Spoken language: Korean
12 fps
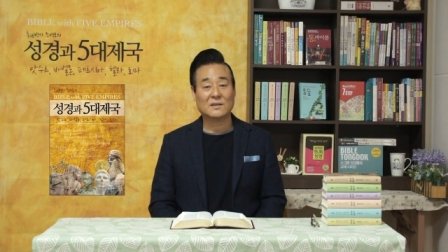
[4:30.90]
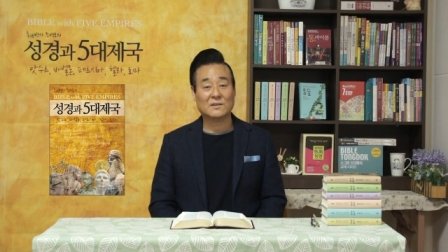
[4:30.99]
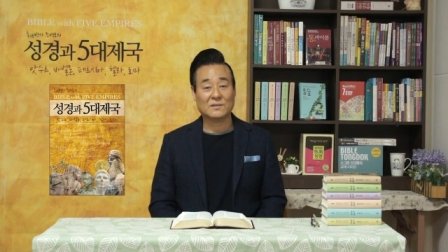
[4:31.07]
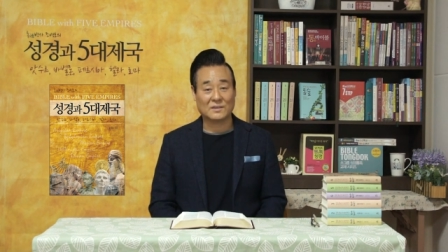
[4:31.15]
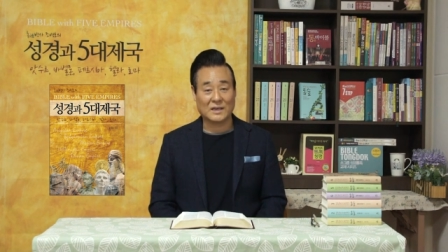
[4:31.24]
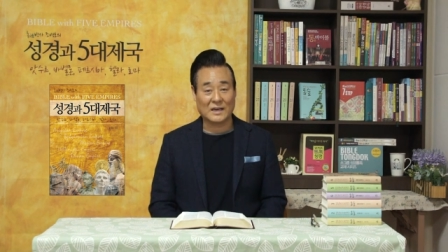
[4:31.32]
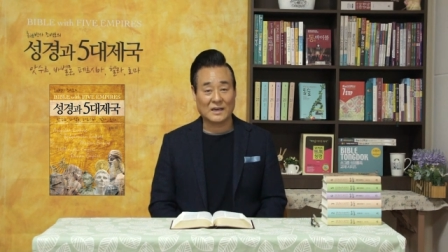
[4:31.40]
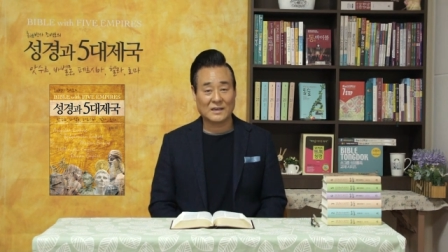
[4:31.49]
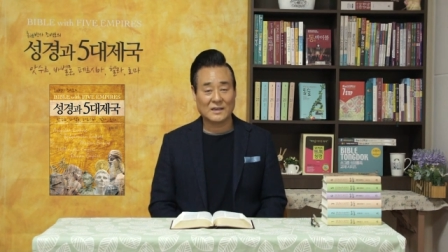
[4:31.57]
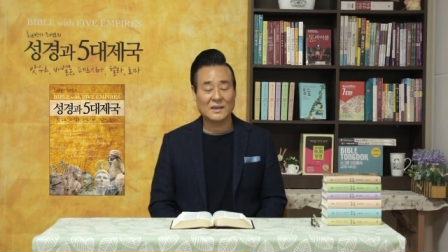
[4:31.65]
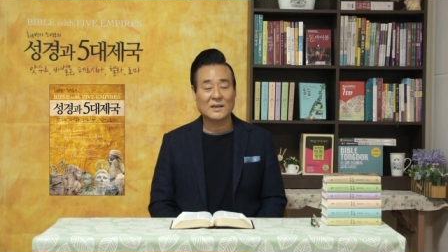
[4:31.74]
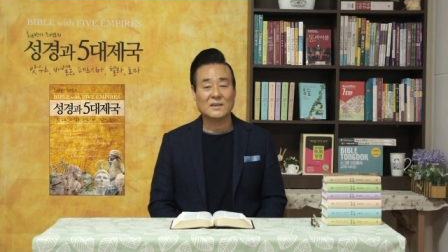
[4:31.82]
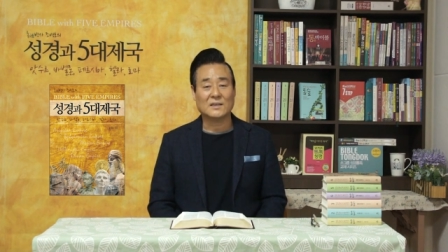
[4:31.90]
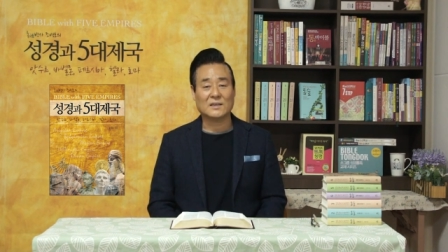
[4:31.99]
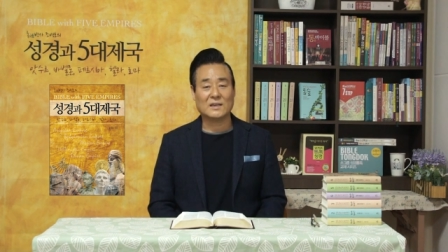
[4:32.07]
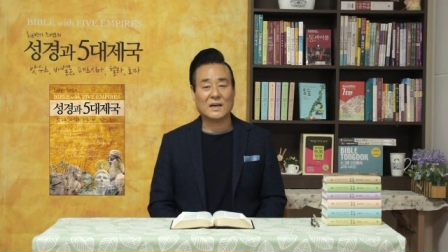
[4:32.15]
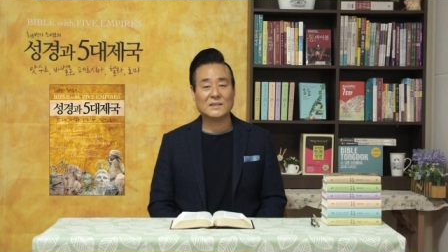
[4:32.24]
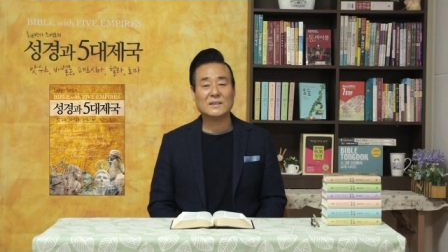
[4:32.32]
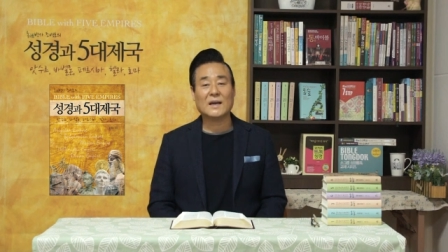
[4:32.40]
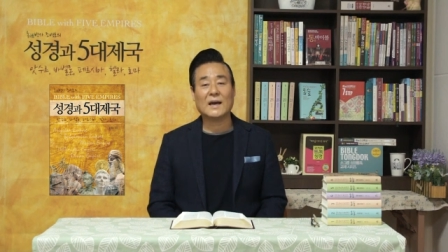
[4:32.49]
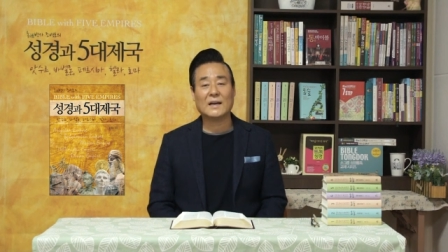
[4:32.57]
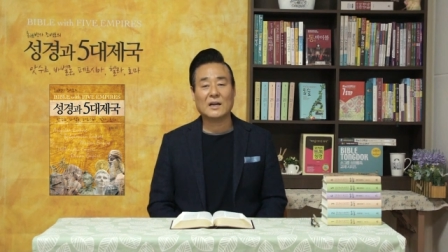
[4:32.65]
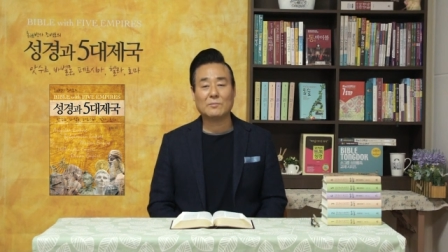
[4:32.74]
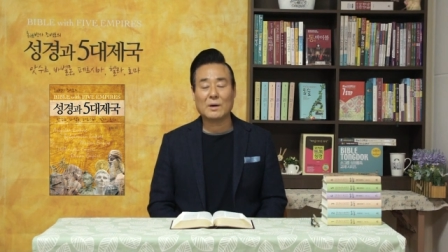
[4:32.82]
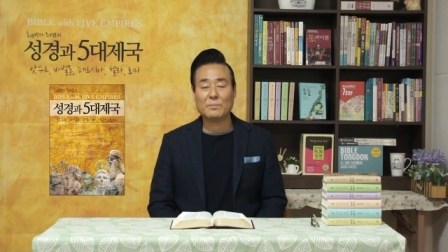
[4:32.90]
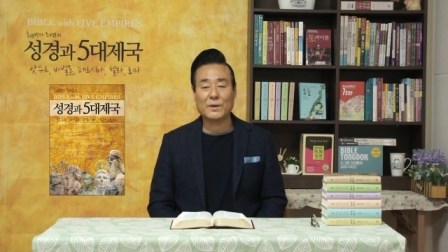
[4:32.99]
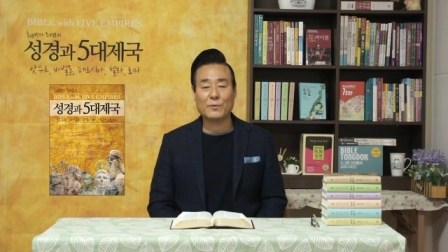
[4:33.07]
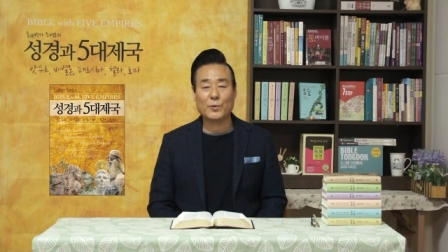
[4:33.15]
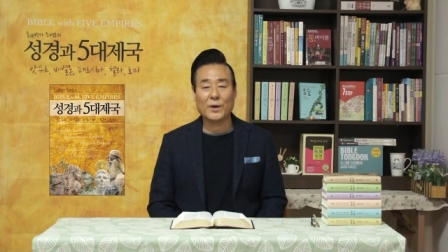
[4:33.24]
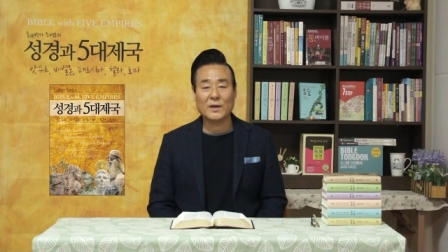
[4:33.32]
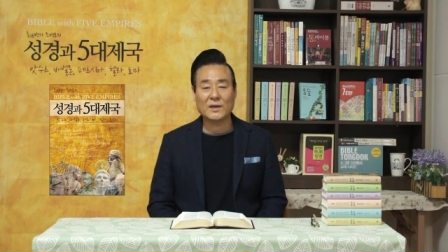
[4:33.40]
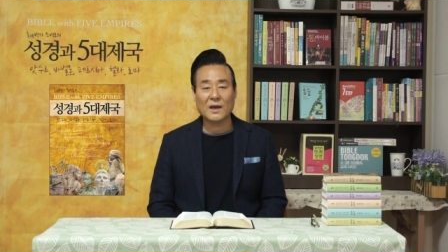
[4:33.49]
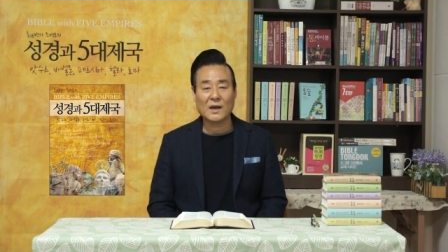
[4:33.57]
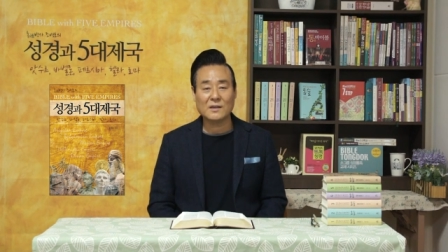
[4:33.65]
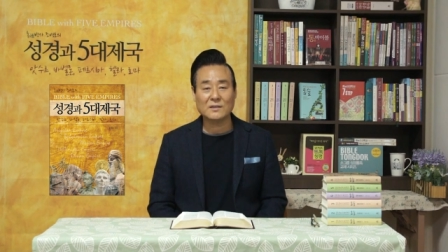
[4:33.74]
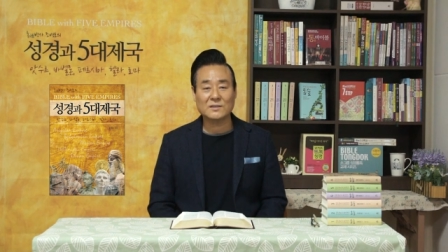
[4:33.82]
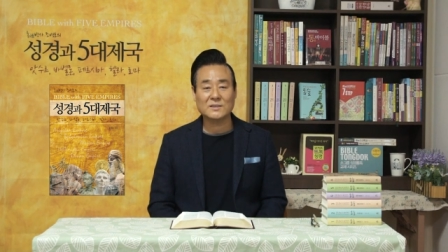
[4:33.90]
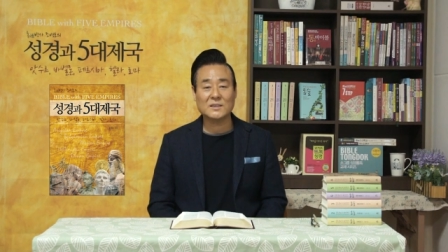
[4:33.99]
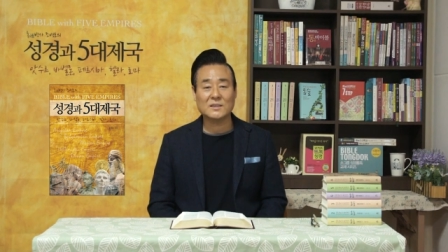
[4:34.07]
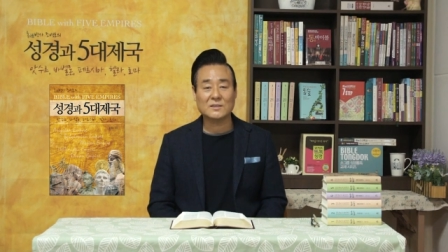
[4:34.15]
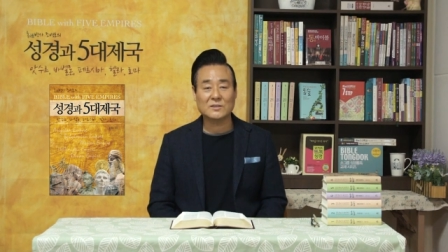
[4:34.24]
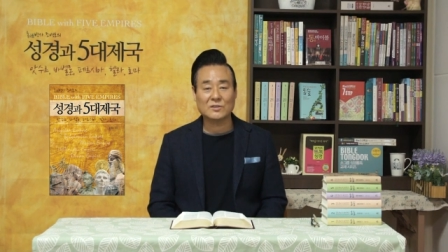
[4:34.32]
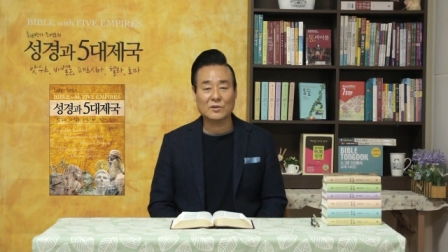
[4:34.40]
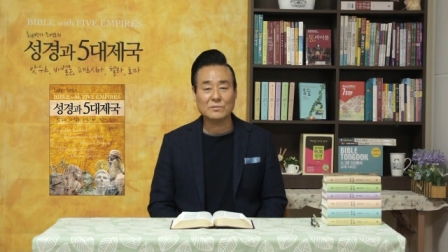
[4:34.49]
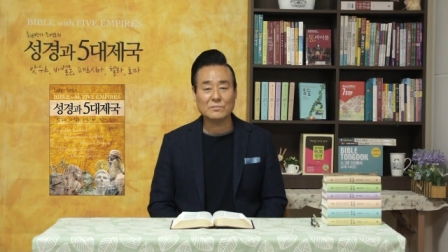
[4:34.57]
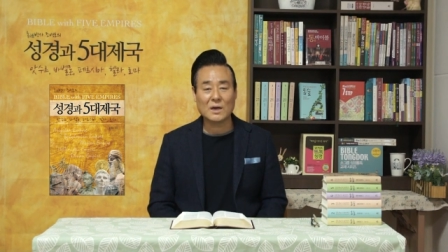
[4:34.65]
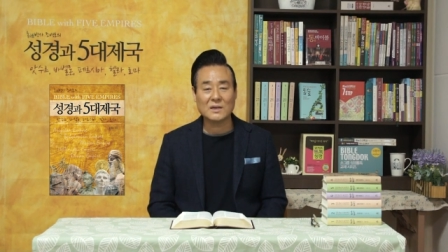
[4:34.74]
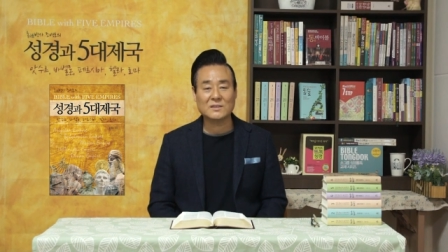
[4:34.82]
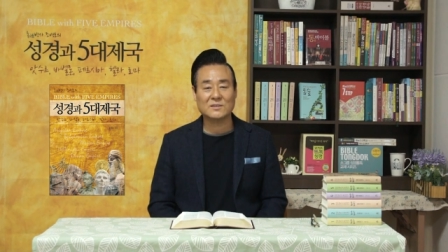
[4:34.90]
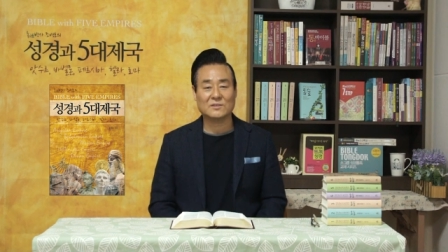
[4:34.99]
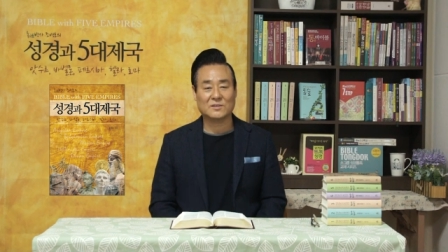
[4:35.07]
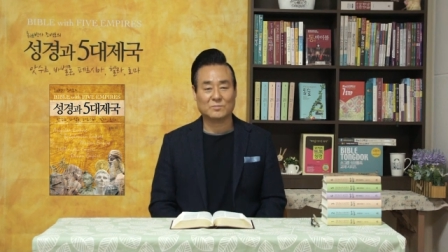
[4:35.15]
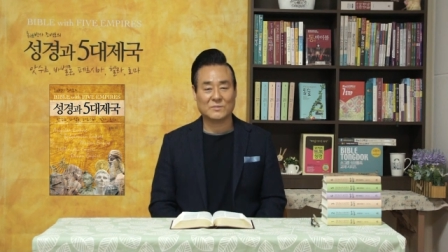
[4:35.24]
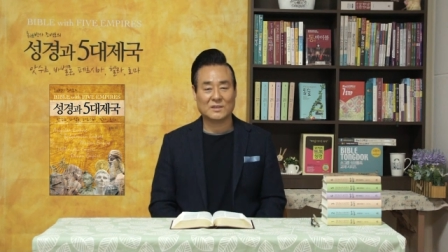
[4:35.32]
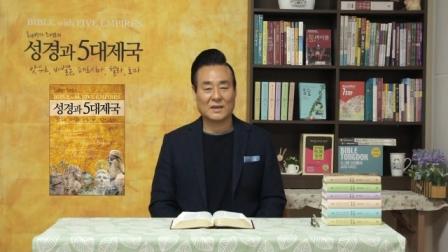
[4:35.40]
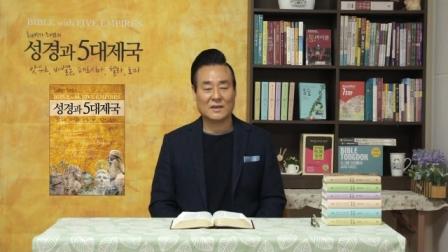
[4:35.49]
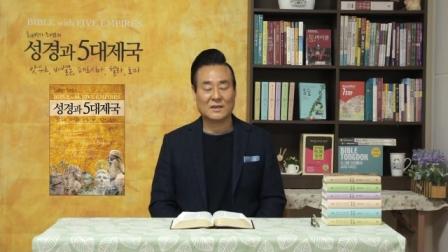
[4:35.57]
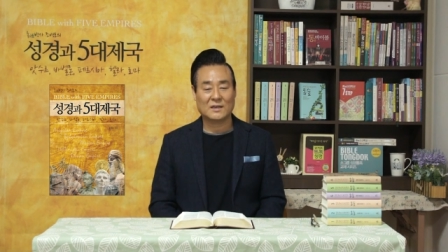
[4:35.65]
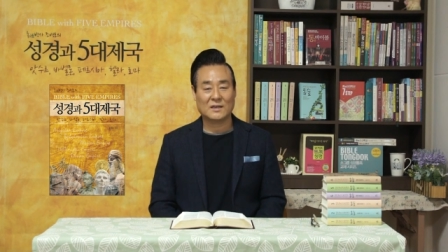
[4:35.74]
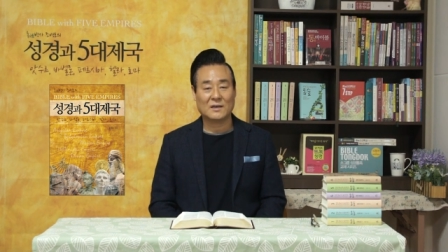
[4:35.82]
그러나 인간이 하나님 앞에 회개하는 것이 정말 기적입니다.